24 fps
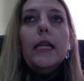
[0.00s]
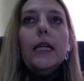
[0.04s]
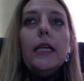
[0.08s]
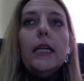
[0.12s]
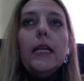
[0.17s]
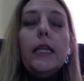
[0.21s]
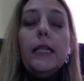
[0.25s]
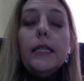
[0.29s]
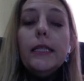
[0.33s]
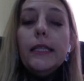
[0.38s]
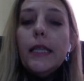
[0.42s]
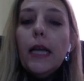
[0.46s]
e
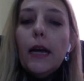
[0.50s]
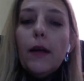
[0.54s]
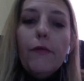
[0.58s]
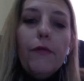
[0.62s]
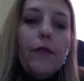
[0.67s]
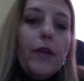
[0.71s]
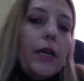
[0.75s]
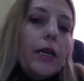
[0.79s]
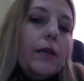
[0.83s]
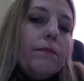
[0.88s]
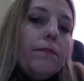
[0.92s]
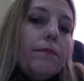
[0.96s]

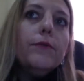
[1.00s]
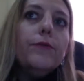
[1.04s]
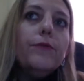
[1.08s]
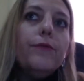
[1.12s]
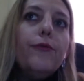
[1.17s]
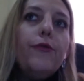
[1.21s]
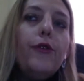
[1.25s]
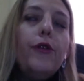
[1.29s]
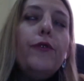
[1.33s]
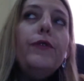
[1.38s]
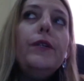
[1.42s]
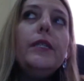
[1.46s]
escrevi
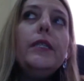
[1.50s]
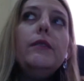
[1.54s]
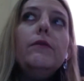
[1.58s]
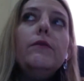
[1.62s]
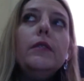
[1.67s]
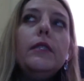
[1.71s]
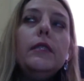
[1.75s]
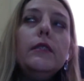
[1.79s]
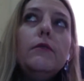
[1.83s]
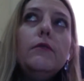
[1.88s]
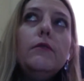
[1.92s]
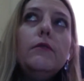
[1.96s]
fui fazer um
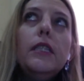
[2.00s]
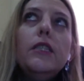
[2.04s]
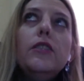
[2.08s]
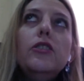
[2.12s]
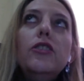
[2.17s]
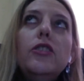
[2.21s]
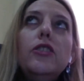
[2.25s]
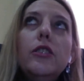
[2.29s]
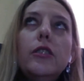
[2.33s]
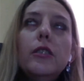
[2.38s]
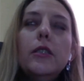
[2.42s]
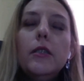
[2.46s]

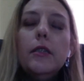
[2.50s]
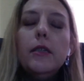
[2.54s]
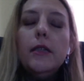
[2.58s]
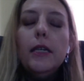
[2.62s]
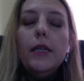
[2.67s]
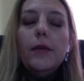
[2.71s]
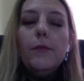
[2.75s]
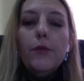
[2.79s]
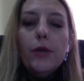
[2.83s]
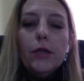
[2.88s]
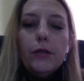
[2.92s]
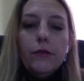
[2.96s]
sanduíche em
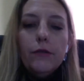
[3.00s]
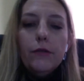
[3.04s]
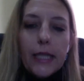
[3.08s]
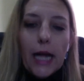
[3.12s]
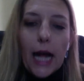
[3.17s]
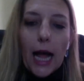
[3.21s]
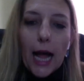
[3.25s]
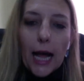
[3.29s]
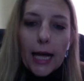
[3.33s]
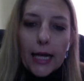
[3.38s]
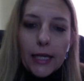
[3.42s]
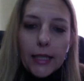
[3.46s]
Buenos
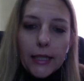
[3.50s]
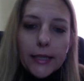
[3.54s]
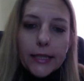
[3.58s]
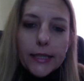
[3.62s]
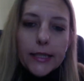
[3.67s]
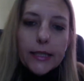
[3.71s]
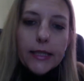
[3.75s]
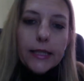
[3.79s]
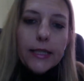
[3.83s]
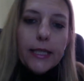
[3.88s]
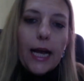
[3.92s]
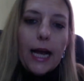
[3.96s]
Aires,
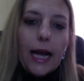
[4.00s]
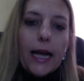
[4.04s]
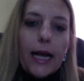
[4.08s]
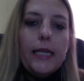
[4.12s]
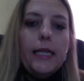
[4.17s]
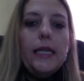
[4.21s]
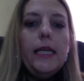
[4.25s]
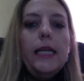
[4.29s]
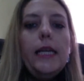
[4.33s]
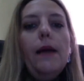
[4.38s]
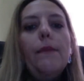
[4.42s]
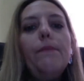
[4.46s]
que
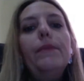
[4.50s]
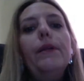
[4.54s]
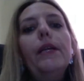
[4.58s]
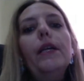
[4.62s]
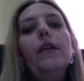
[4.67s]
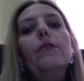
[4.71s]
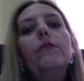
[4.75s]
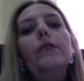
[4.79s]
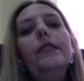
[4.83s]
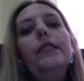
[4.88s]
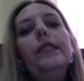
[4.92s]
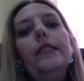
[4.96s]
aí
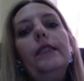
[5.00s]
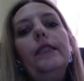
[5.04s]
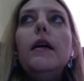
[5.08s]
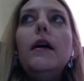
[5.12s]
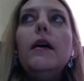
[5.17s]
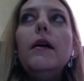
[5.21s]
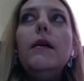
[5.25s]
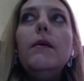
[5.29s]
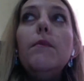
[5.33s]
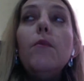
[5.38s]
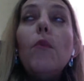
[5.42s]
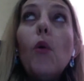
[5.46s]
abriu assim,
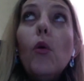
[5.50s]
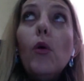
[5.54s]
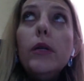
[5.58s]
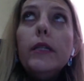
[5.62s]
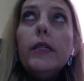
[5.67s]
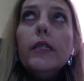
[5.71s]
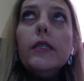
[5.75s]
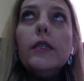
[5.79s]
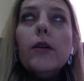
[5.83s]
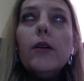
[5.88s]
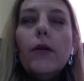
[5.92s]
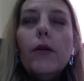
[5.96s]

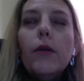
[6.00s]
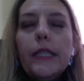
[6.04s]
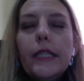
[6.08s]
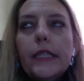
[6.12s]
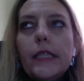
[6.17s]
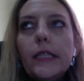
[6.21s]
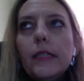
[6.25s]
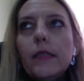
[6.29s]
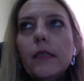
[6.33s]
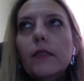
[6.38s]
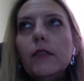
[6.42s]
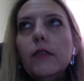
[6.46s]
muitas
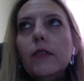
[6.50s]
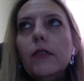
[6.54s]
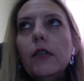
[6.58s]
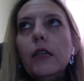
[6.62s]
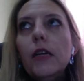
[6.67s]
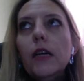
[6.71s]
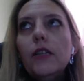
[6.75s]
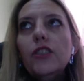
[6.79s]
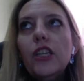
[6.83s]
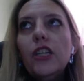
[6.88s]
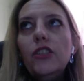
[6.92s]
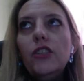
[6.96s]
coisas
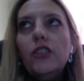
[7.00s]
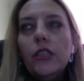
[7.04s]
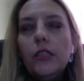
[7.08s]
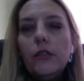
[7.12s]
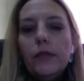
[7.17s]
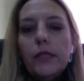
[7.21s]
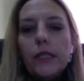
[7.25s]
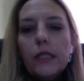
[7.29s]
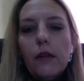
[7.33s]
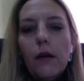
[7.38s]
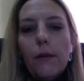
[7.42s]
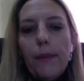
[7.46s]
já tinham
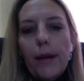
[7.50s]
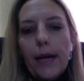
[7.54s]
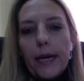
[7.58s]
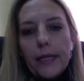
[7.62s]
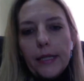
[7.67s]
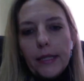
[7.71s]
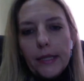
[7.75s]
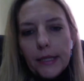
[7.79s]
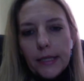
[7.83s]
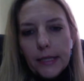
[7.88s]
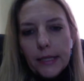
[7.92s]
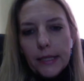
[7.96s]
sido
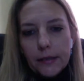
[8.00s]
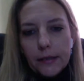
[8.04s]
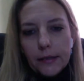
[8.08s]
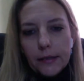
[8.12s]
abertas